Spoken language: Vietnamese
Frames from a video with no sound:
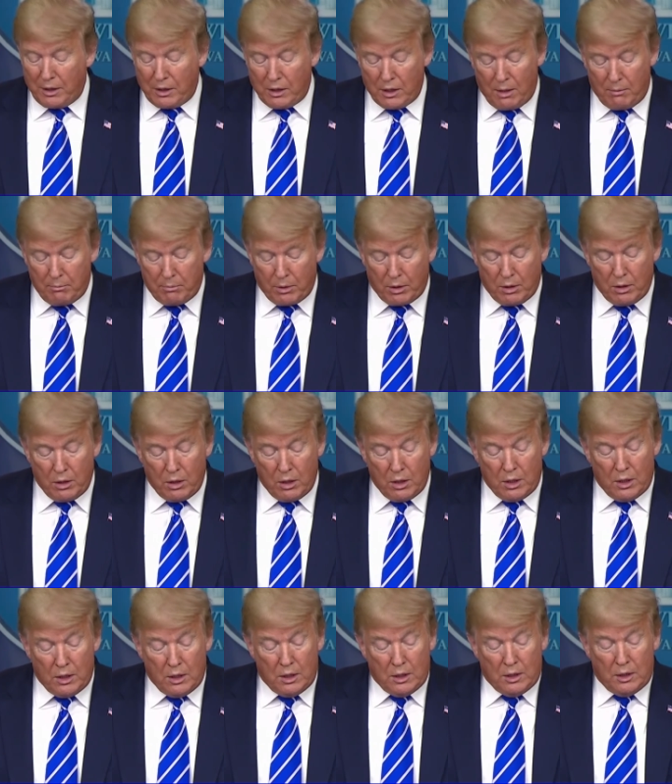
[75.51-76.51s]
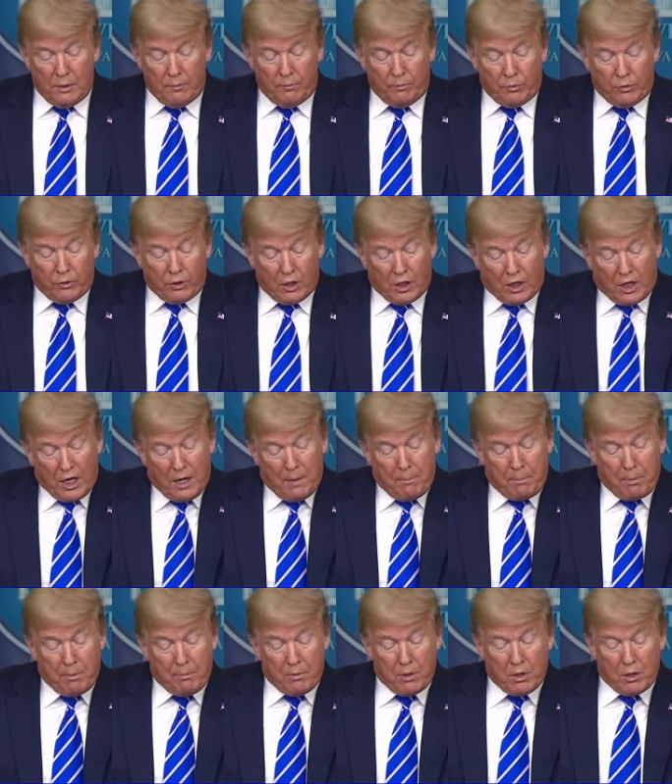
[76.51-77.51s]
sẽ mất đi độ nguy hiểm của nó
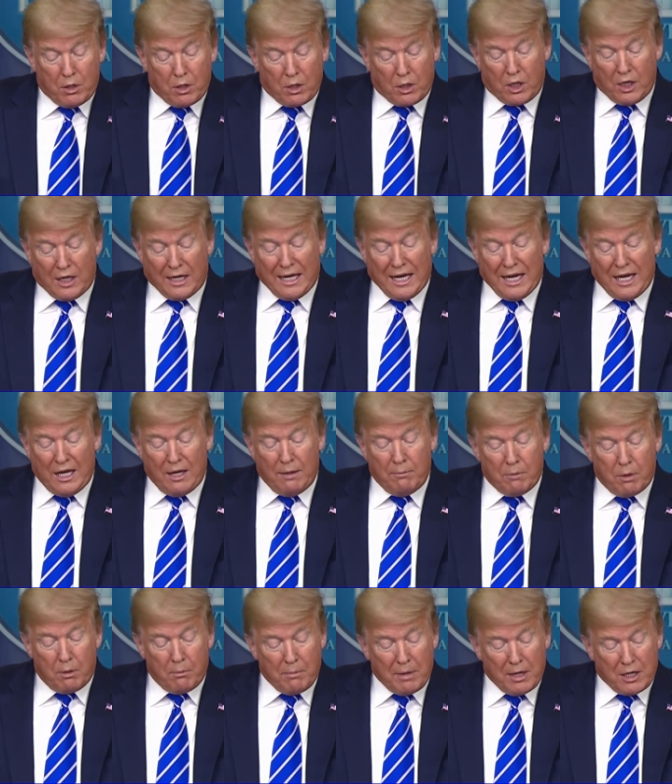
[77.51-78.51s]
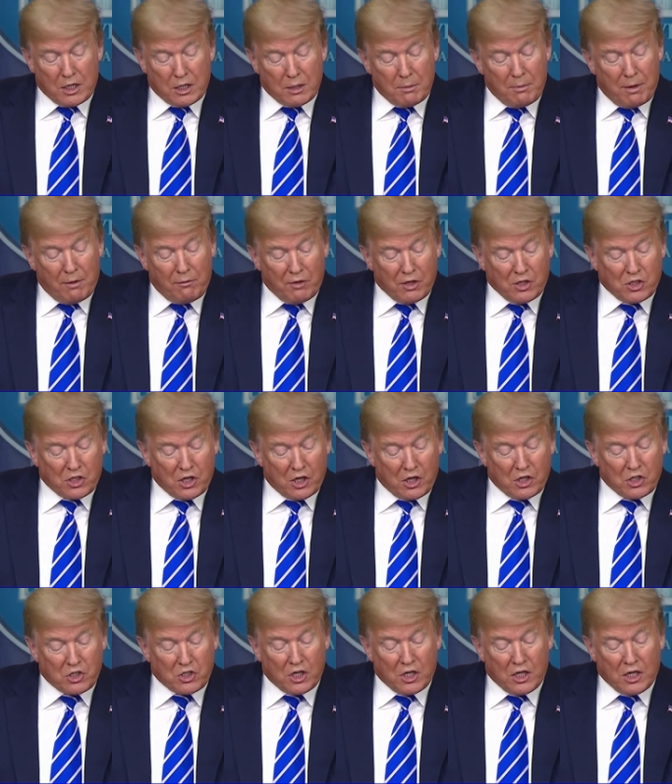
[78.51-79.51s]
trong điều kiện nắng nóng cũng như độ
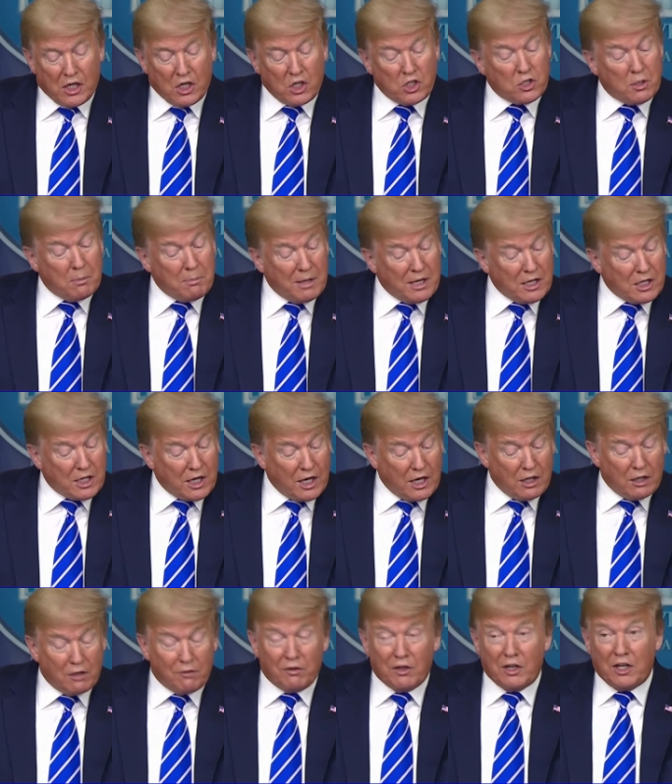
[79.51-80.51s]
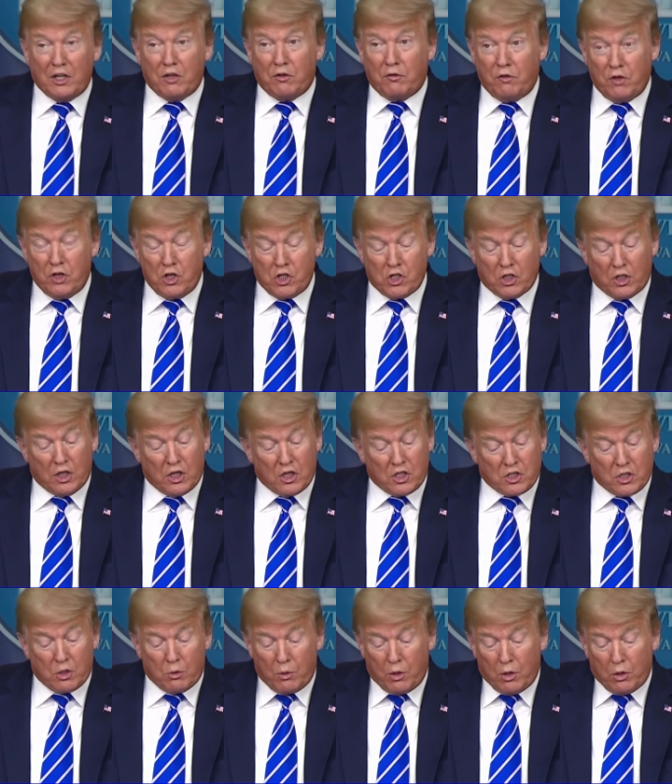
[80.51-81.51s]
ẩm cao, nhất là khi virus
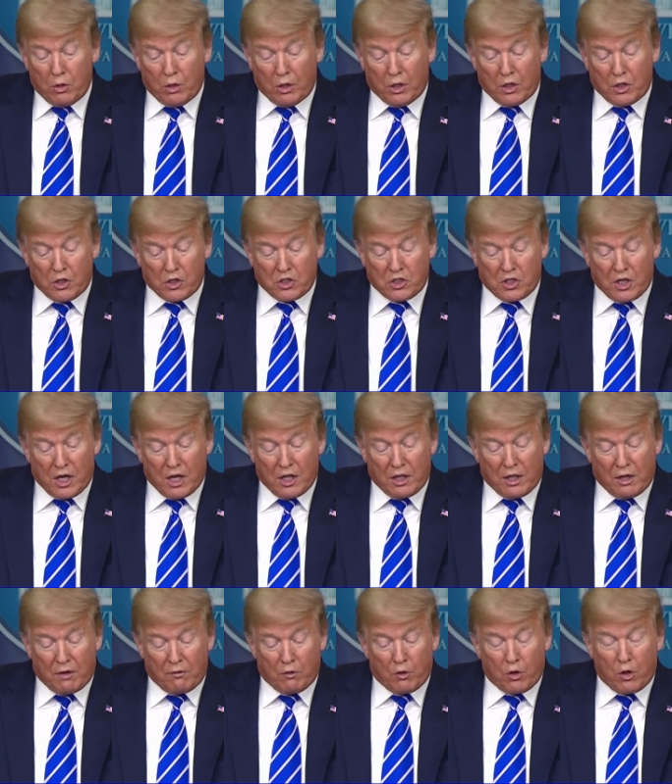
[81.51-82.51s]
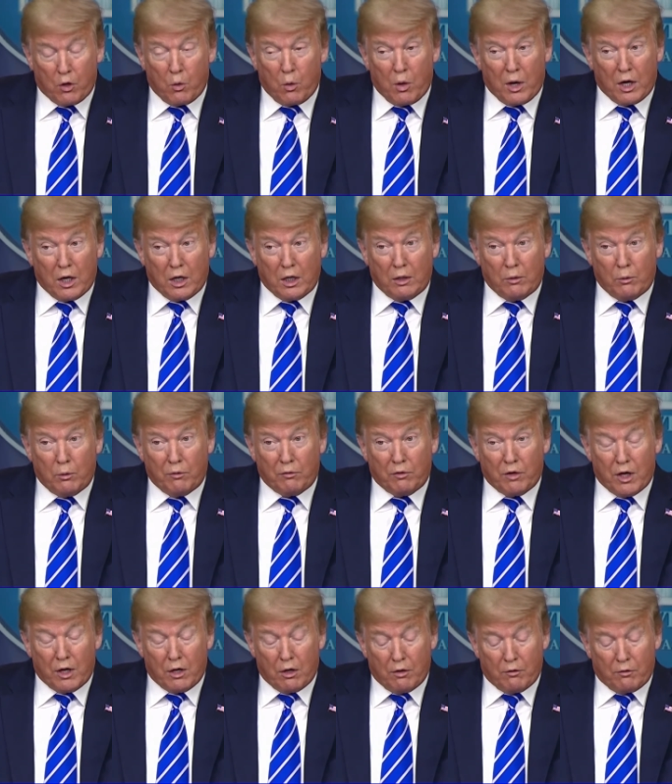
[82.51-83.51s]
bị phơi ra dưới ánh nắng mặt
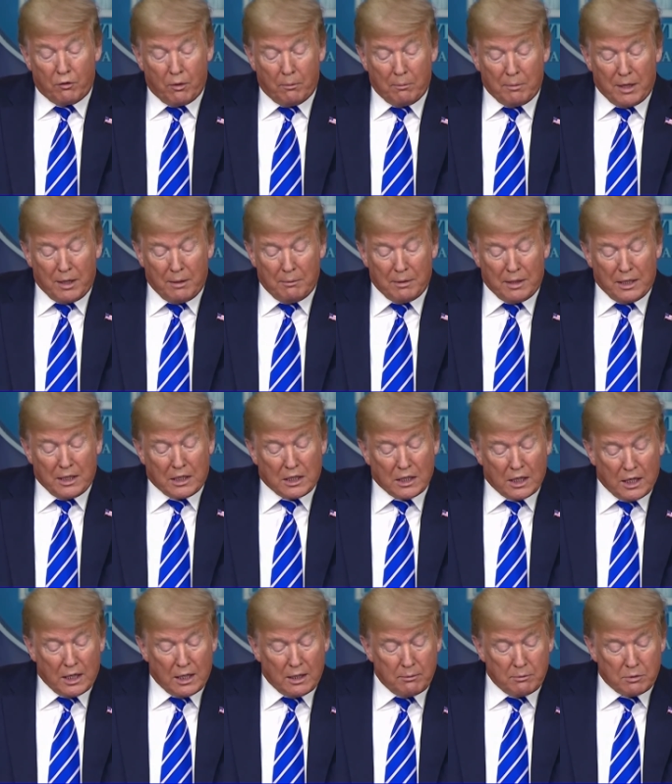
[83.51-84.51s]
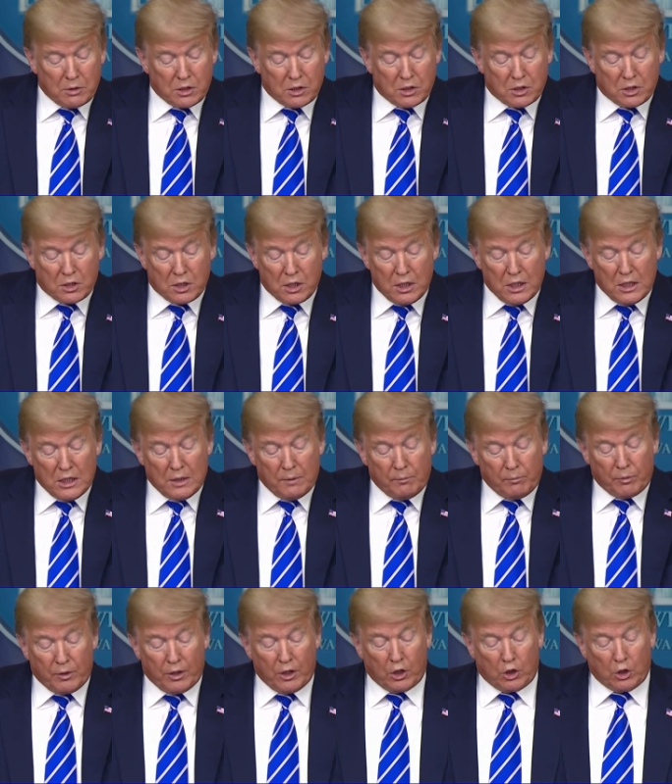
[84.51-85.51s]
trời. Ông William Bryan nói tại
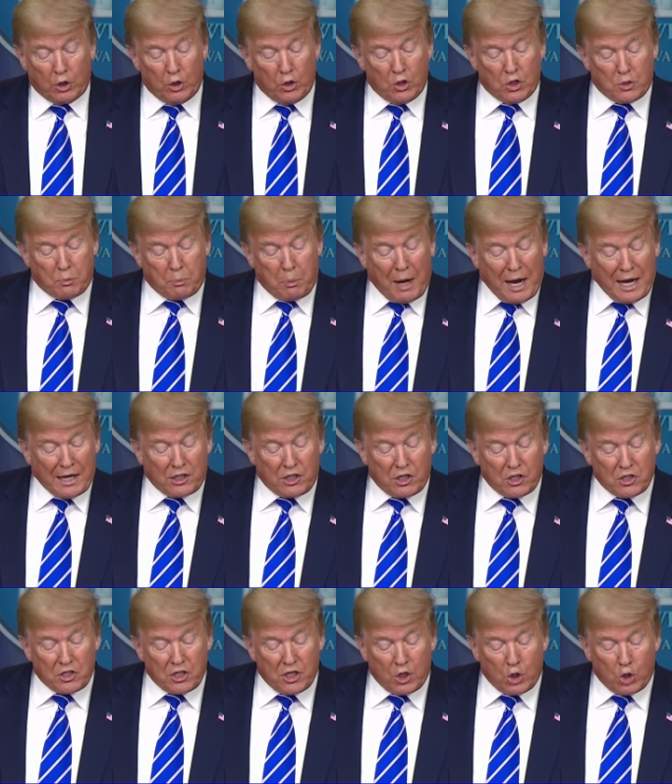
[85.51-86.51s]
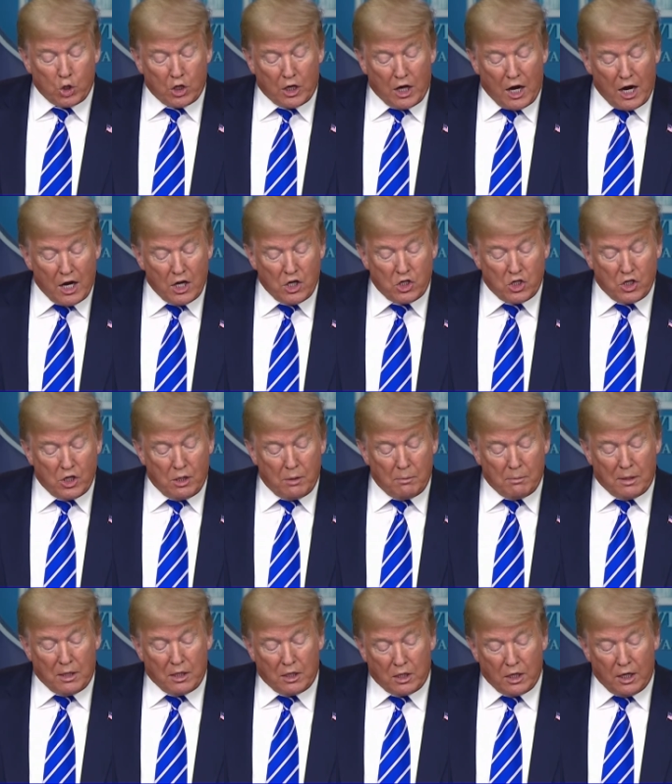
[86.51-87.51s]
một cuộc họp báo ở Tòa Bạch Ốc.
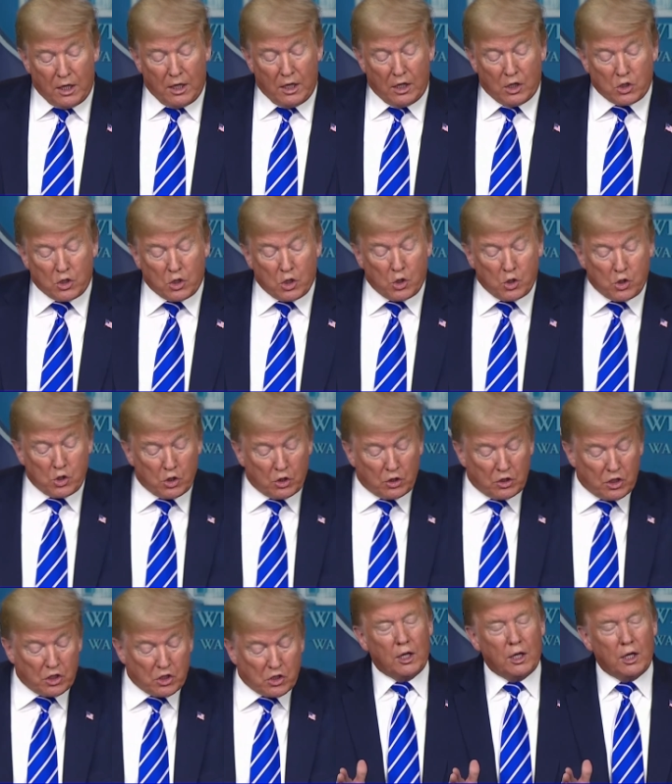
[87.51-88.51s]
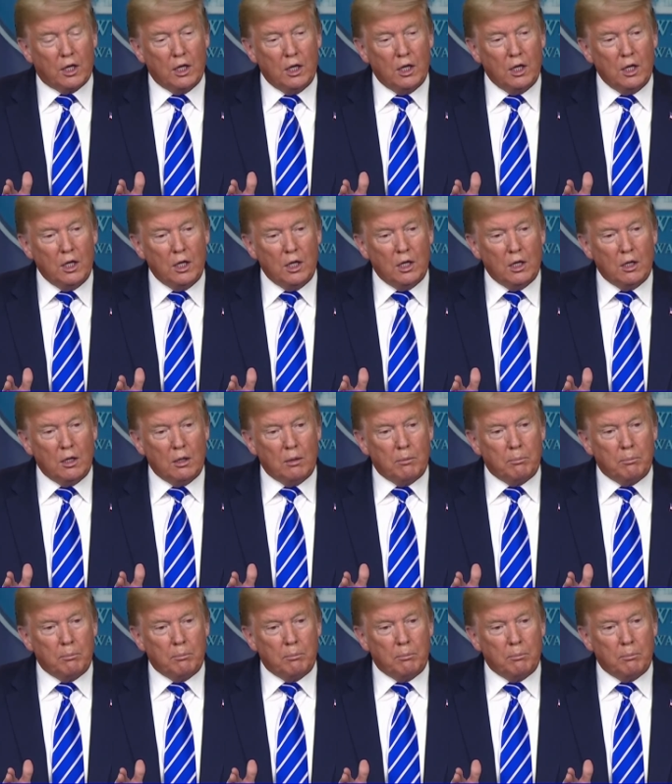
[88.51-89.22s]
Còn virus chết nhanh nhất khi có